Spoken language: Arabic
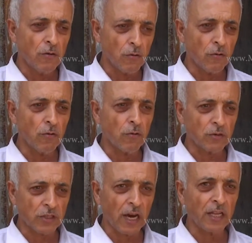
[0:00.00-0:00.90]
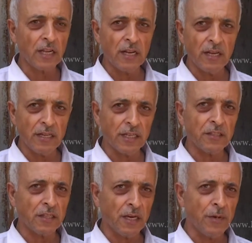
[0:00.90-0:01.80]
وساعات
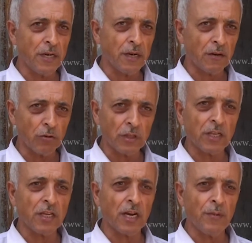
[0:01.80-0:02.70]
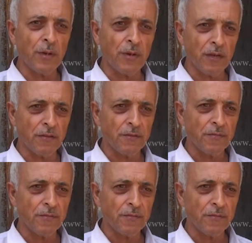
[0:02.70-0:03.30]
اليد التعبايه كنت اجي اكمل هان